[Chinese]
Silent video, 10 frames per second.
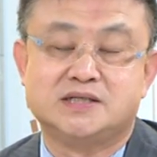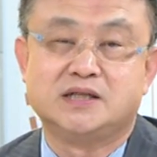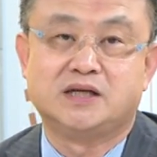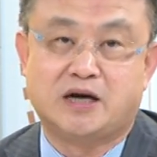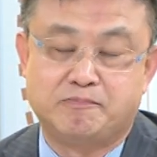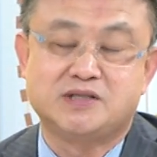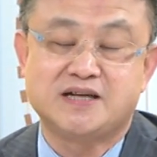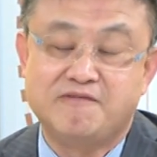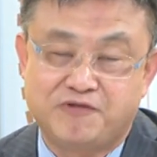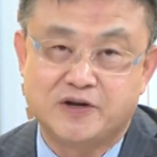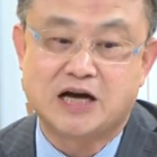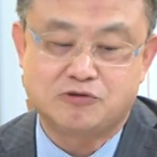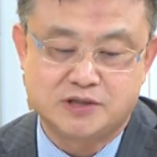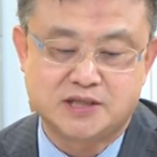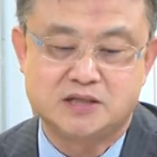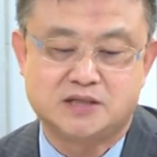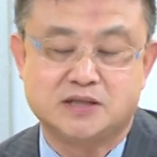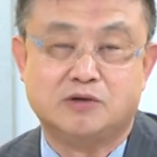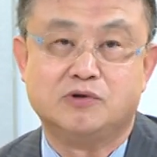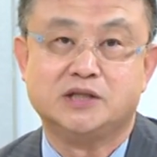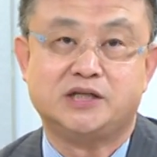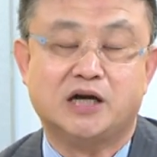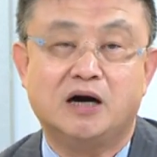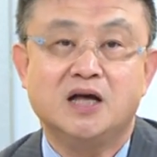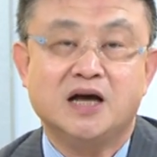真的不政府要去正视的问题哦。